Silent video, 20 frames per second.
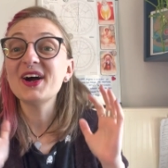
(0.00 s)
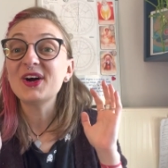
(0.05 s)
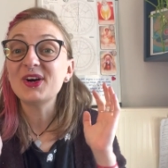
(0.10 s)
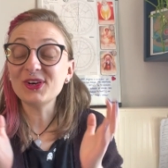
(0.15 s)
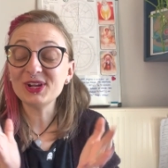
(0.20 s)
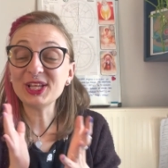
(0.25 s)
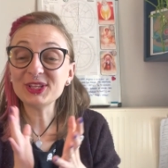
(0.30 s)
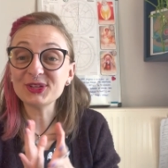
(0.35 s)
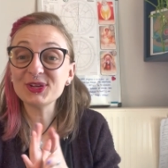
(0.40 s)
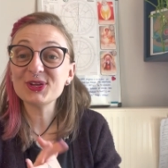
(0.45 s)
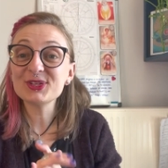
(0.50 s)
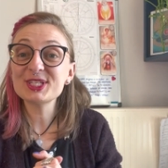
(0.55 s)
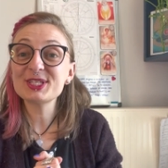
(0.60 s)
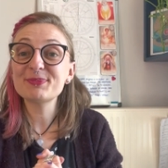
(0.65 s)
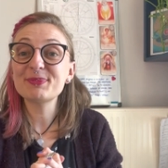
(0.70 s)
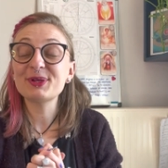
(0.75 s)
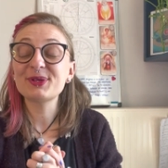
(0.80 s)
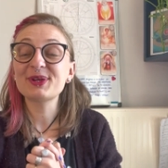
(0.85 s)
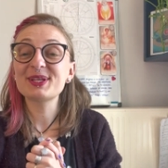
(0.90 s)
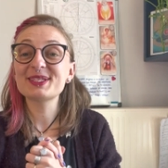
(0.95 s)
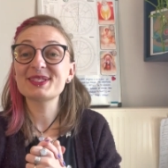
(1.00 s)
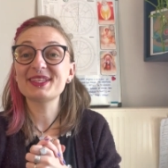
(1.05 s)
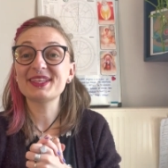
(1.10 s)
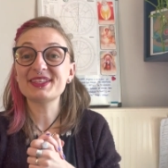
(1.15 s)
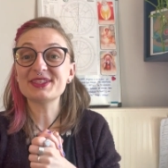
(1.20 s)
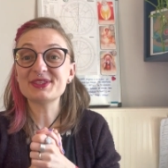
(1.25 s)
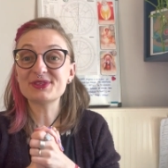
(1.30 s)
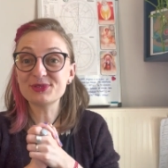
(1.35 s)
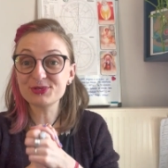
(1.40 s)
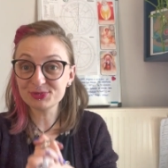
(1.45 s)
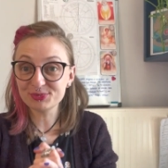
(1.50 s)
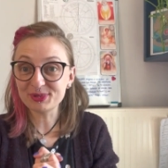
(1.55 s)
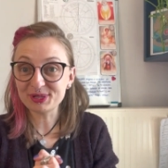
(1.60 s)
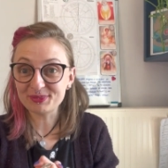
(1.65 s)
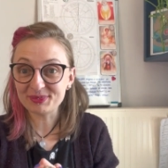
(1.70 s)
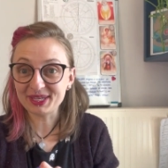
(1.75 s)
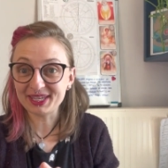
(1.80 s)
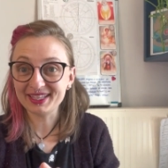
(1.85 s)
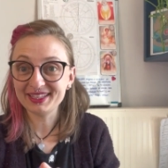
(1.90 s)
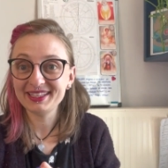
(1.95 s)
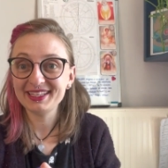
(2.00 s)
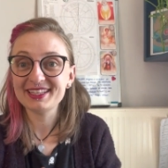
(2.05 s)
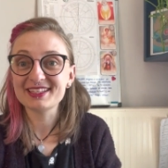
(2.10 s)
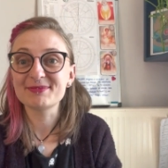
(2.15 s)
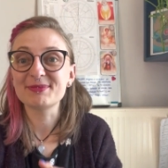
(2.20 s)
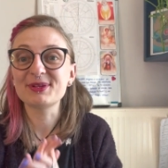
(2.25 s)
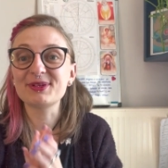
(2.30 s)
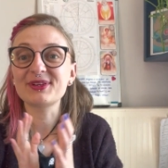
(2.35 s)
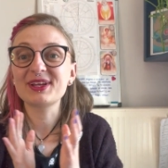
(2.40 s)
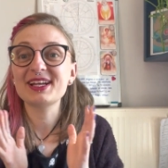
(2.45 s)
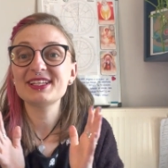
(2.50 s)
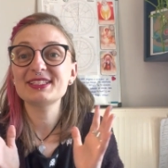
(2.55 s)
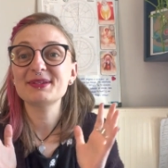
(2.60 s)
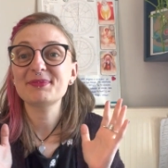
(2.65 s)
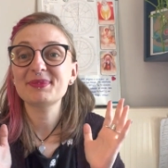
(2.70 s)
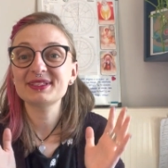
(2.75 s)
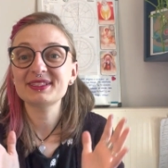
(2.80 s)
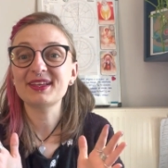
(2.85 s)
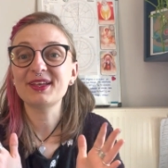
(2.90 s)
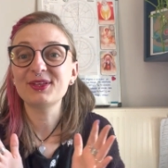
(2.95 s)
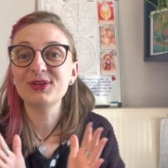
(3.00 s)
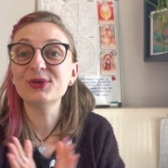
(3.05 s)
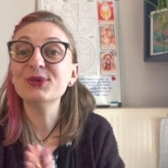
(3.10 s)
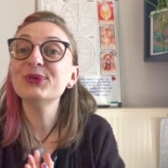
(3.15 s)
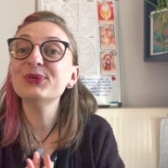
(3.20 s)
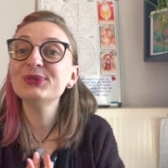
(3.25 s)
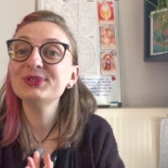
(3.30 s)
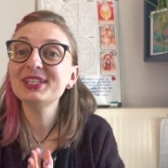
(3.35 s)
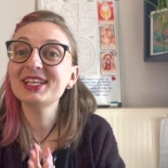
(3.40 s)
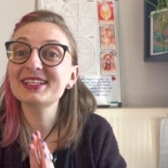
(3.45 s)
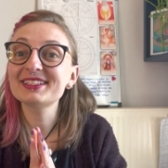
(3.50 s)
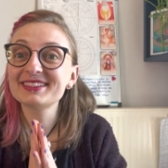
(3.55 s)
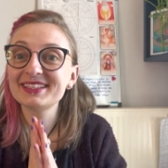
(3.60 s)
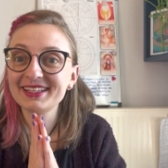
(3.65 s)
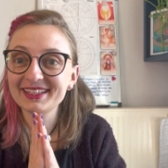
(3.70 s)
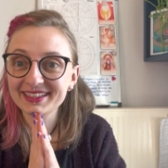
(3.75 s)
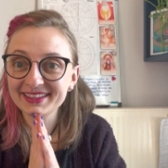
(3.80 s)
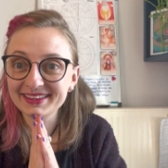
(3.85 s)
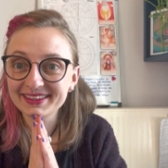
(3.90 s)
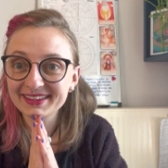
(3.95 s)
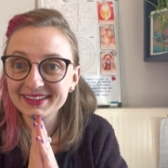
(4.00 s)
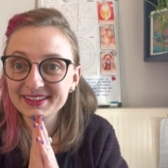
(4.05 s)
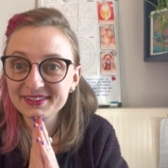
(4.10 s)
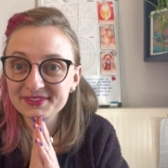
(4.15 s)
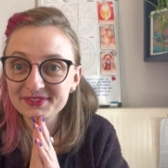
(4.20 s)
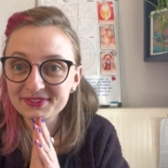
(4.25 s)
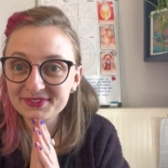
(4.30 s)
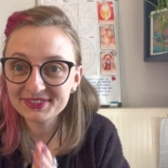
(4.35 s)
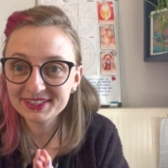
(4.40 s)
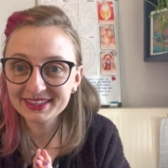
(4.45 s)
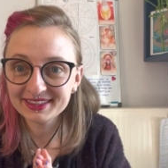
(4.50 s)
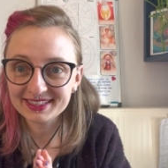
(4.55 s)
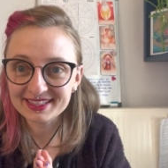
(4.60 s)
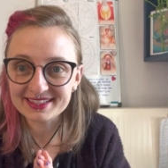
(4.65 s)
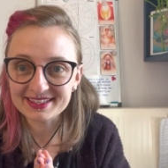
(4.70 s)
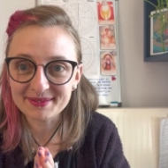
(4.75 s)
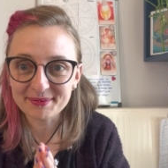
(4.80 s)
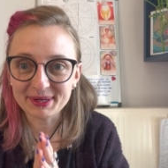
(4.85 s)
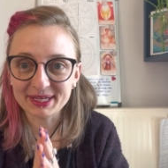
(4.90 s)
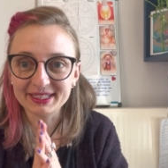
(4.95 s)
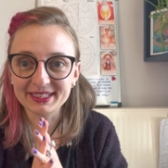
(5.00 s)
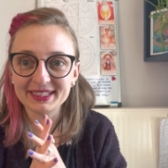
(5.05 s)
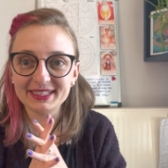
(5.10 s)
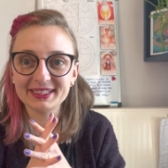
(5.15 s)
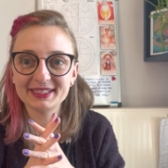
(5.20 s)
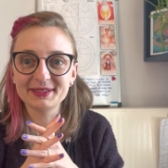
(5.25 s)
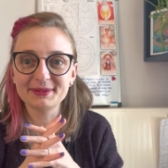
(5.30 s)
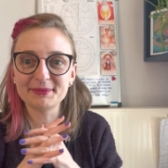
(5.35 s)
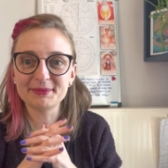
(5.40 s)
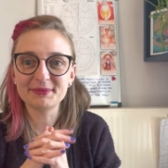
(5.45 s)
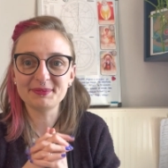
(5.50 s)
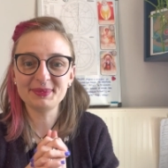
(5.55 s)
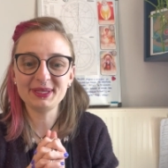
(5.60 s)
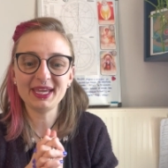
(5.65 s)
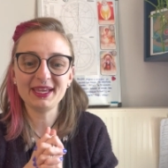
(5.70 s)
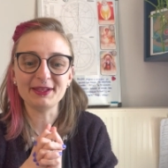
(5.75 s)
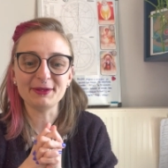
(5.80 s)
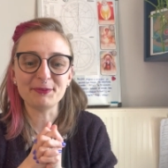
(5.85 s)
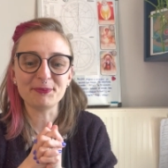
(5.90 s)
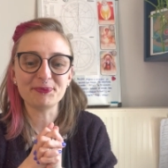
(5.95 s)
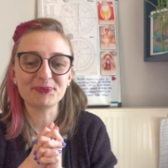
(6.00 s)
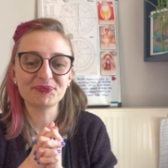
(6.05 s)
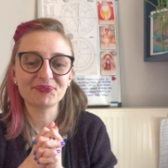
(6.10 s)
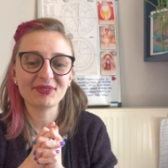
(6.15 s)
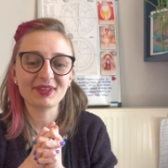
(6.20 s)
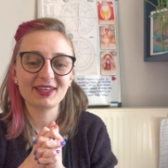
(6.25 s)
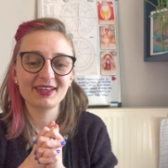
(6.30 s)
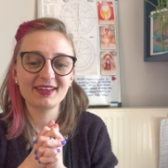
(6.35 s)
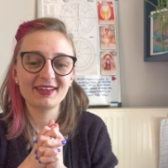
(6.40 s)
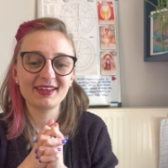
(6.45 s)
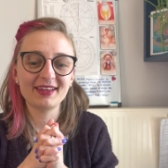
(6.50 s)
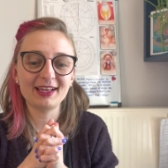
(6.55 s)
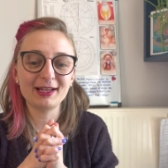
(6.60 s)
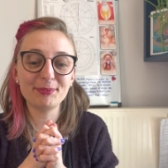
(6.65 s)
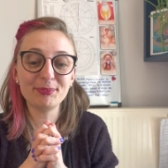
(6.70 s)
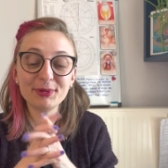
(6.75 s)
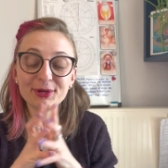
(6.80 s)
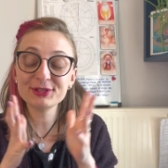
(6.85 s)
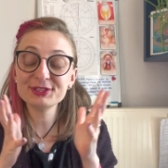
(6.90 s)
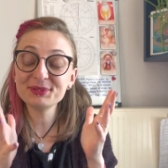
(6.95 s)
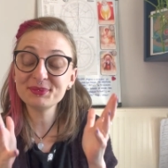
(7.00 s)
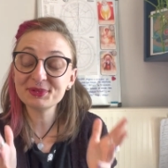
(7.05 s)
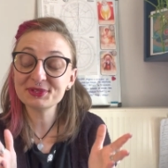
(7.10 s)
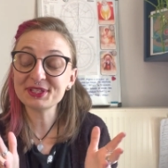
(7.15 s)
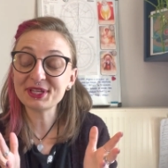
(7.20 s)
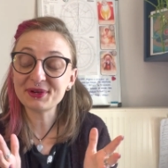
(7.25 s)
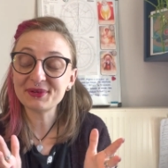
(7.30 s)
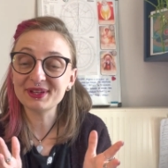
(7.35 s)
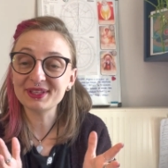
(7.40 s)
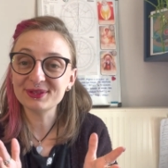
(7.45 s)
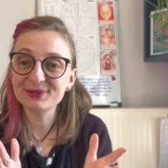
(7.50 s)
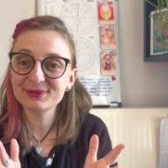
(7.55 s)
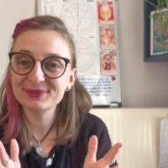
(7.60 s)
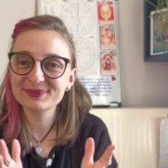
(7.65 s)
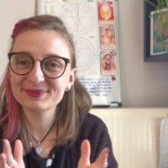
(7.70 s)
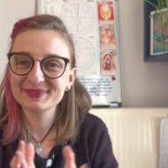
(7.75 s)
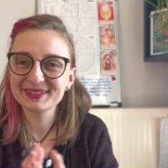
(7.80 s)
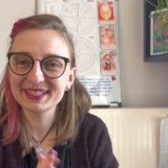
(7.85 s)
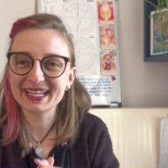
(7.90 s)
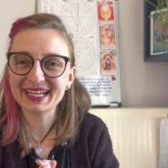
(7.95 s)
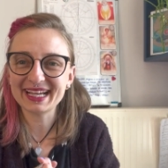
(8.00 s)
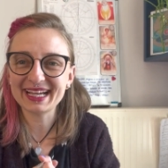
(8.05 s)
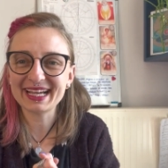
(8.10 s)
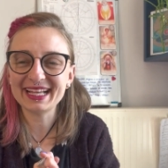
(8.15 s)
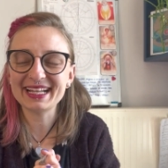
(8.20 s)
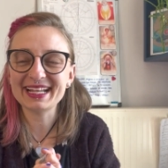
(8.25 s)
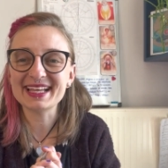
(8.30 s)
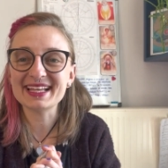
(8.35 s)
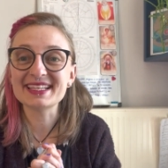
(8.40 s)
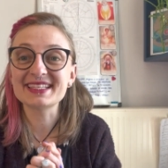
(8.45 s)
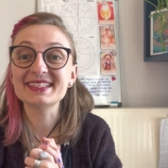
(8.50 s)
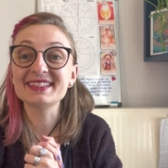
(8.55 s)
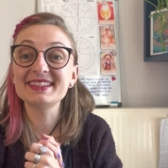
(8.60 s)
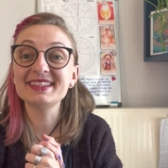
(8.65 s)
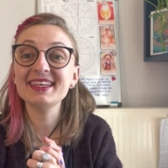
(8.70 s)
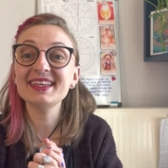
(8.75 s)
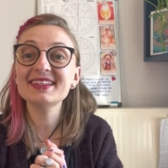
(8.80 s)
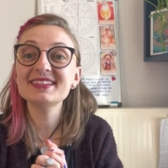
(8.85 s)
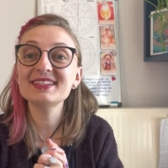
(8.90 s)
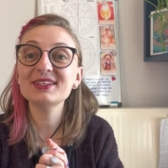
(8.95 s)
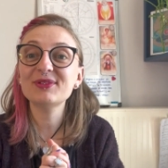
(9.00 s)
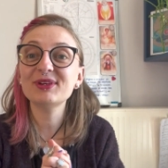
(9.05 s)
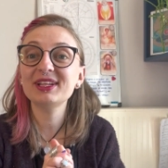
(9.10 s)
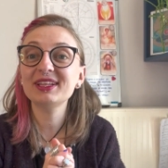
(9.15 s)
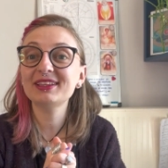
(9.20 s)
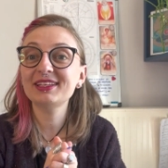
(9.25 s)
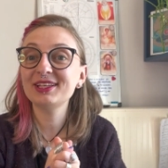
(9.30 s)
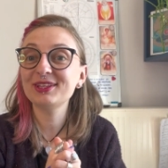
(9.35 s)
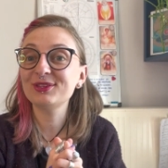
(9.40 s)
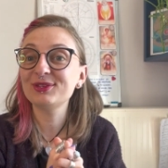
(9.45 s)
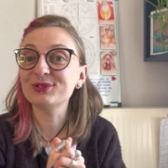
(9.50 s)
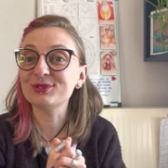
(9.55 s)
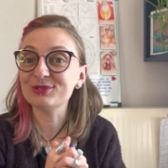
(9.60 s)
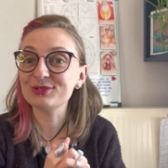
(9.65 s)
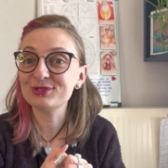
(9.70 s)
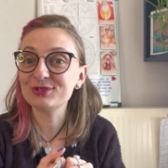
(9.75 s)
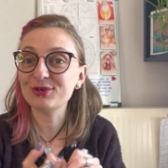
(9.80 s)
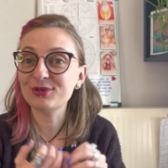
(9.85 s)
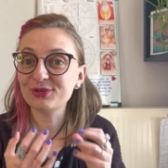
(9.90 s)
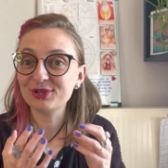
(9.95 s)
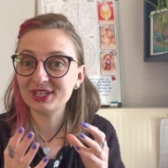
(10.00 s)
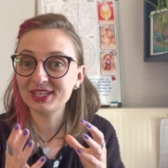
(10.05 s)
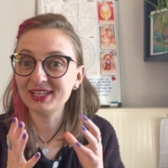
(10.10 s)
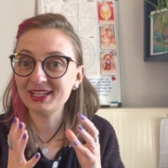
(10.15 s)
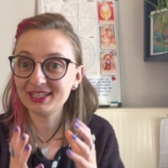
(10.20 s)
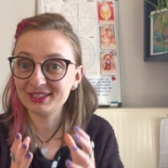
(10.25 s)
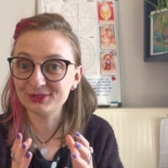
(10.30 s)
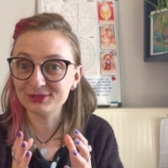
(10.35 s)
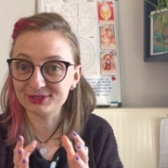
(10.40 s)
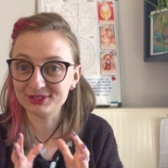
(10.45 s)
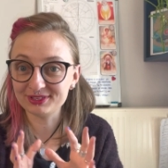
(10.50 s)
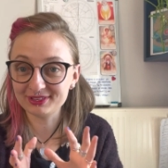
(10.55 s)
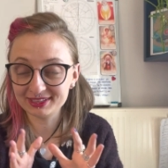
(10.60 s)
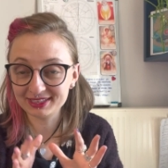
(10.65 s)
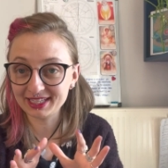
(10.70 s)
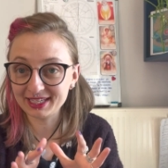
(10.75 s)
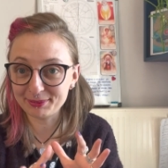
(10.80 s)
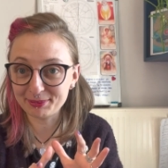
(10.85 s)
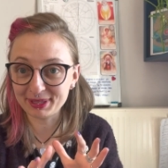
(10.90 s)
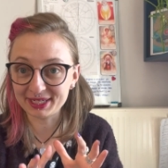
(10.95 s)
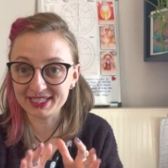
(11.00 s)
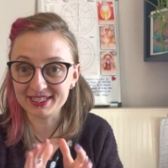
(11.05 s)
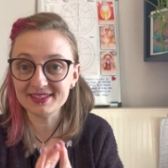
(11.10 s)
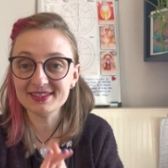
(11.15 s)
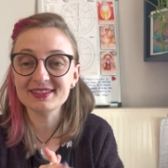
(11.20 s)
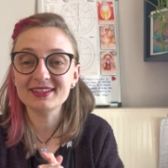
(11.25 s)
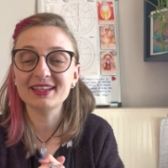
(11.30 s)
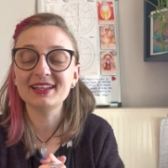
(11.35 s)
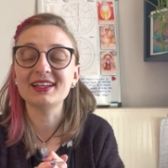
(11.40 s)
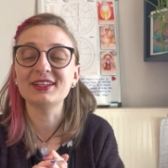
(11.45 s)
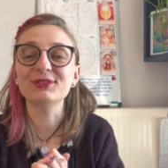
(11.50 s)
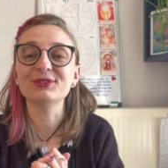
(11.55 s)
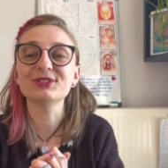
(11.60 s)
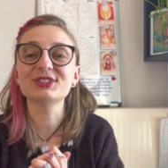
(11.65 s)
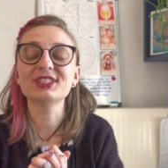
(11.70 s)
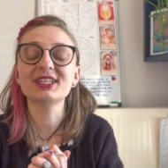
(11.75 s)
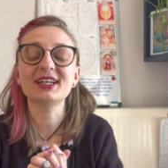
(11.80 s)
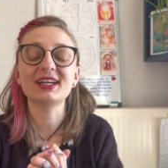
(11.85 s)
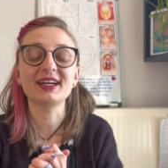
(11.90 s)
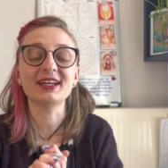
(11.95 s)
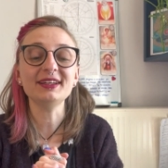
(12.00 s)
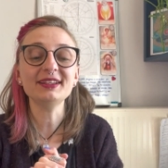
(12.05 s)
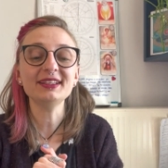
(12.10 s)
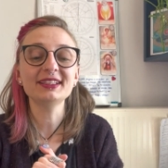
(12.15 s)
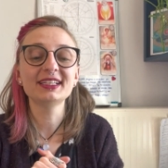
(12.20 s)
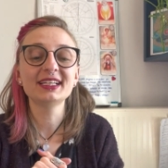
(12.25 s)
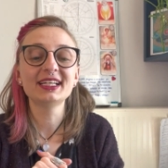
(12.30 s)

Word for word: Hola a todos, espero que estén súper bien y espero que hayan pasado un excelente fin de semana. Bien, el próximo sábado a las 10 y 42 hora de, la de París, en la noche acá,